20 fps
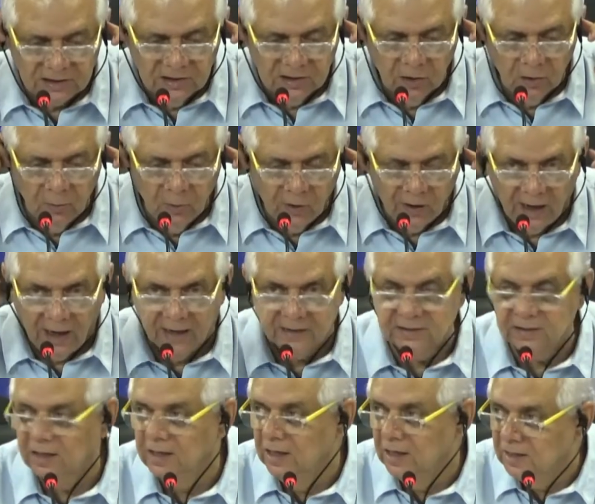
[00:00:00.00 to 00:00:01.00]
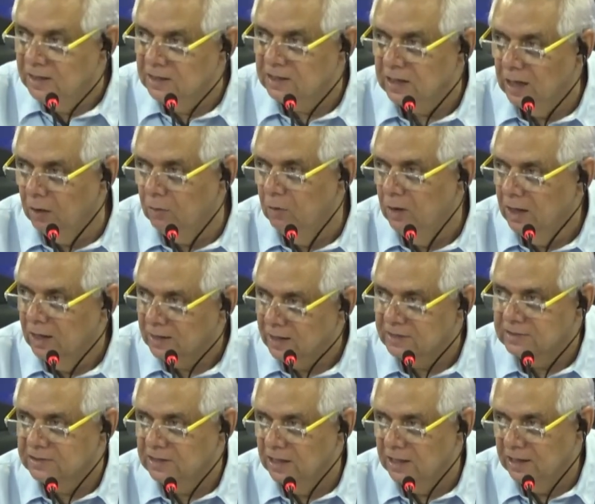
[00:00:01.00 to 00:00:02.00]
5 mil reais, né? Então, quer
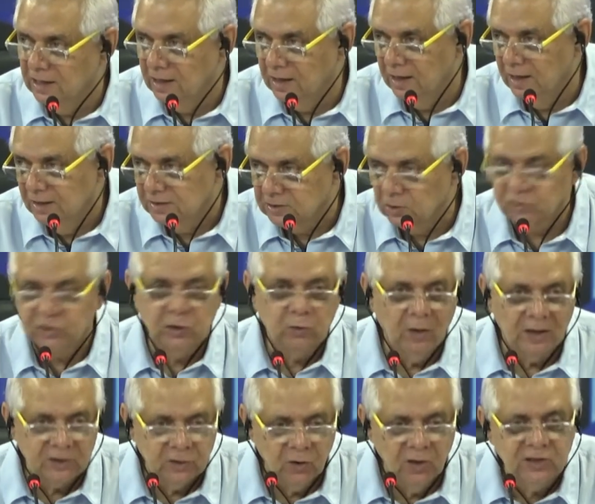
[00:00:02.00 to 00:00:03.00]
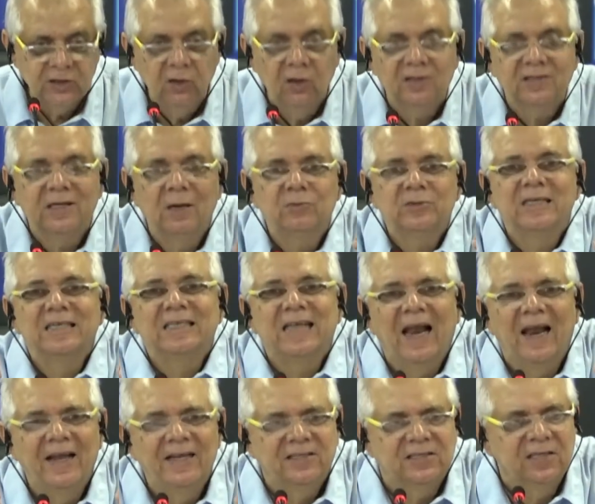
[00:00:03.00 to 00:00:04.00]
dizer, é, são situações que nós temos que
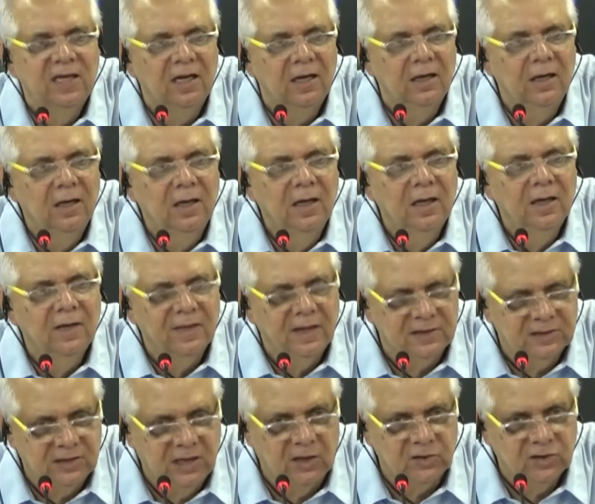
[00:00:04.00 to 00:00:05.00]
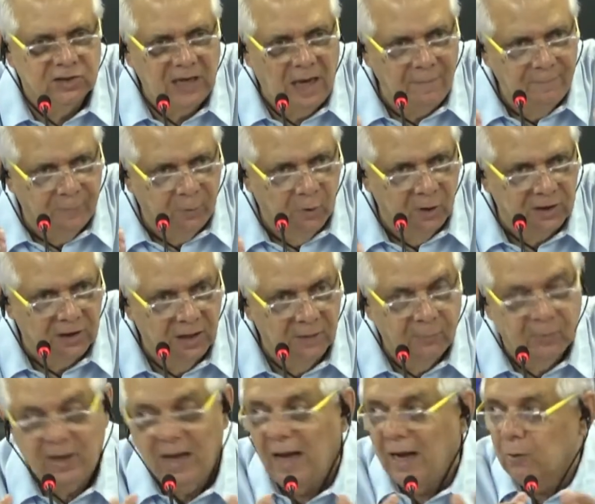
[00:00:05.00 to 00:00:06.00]
esclarecer, tá certo? Se é
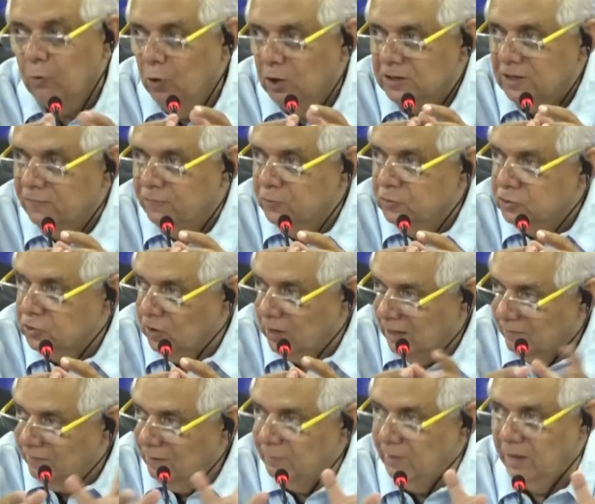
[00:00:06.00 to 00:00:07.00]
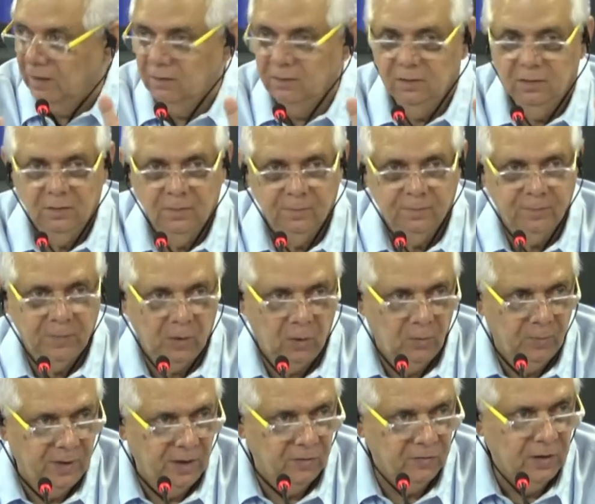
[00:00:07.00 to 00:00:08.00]
importante, porque a gota funcionava bem,
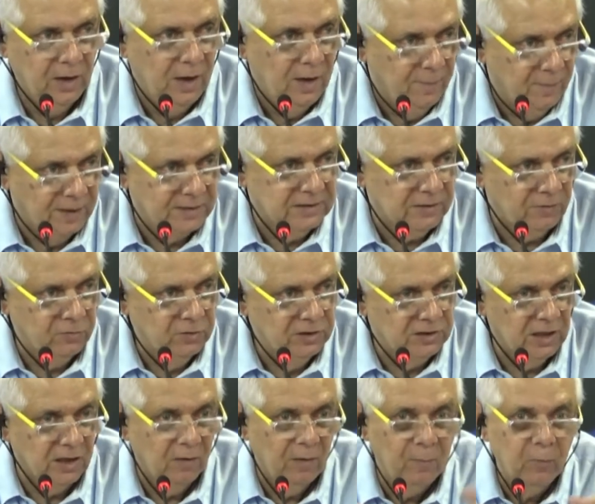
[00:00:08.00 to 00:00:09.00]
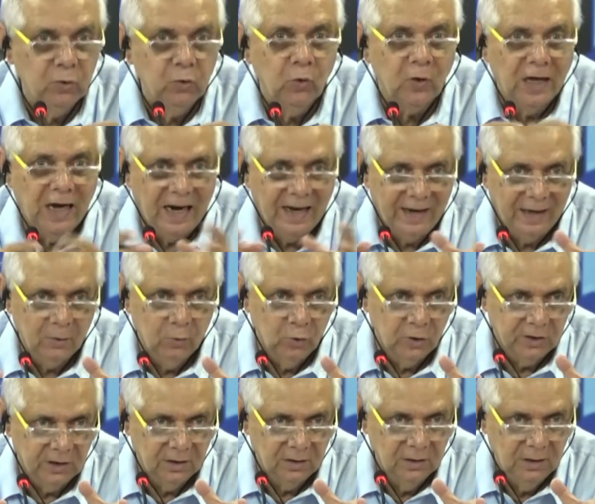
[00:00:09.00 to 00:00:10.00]
pelo menos, mas estavam dizendo, não é muito cara a
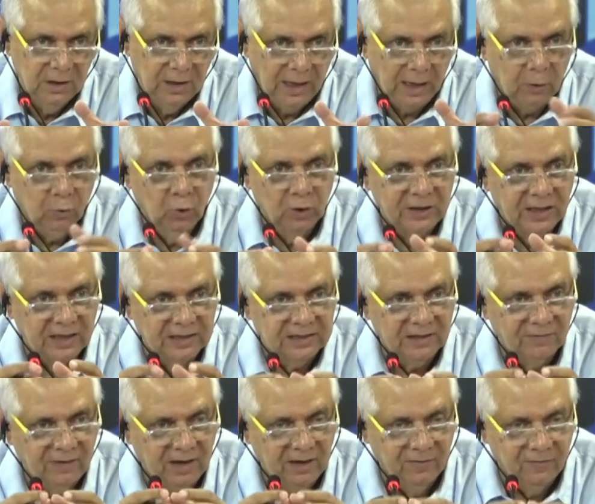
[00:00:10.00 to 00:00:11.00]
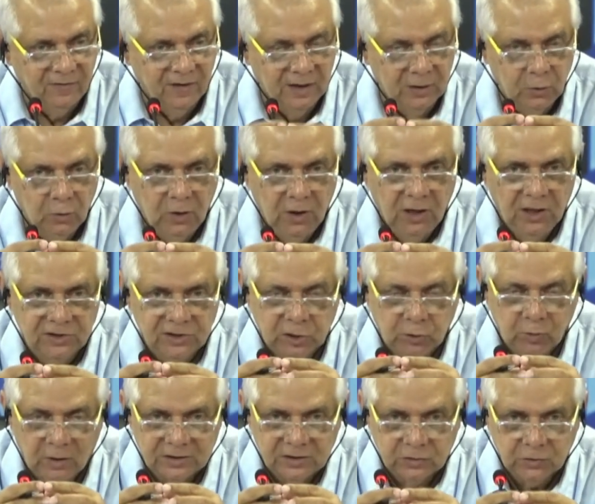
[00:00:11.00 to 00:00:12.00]
gota. A gota que estava levando
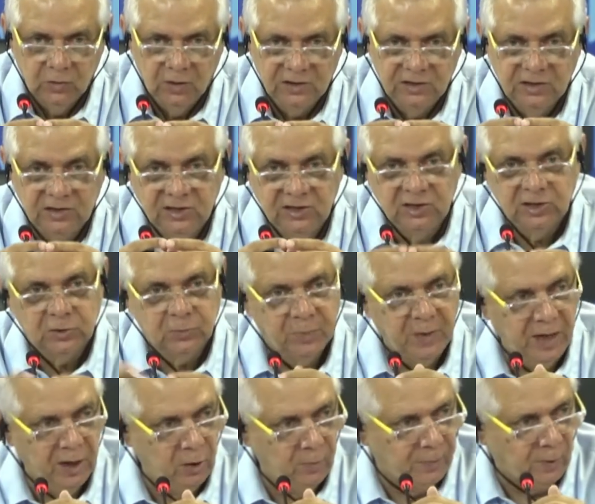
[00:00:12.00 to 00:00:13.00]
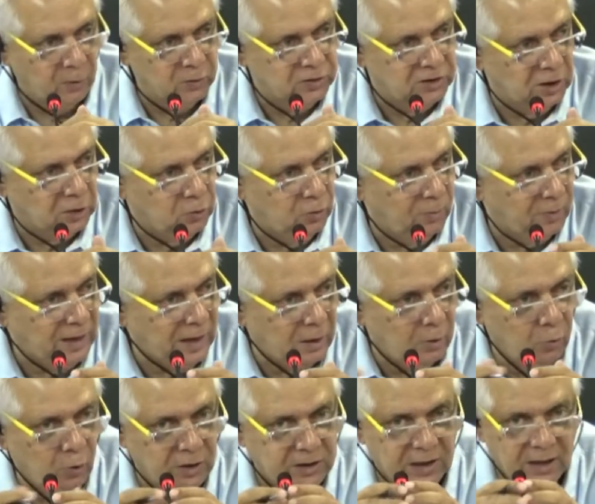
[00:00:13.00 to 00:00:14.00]
situações de desespero para outro setor, porque a
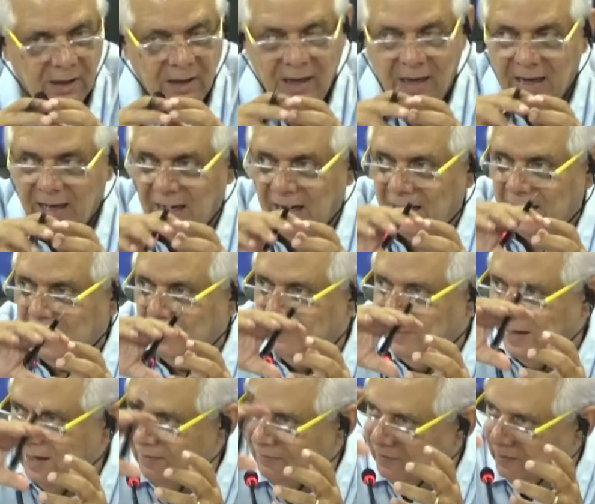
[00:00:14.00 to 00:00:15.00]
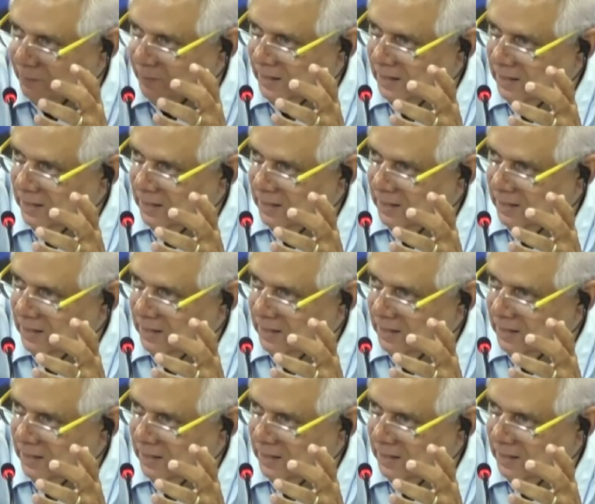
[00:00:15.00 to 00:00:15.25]
gota ela acabava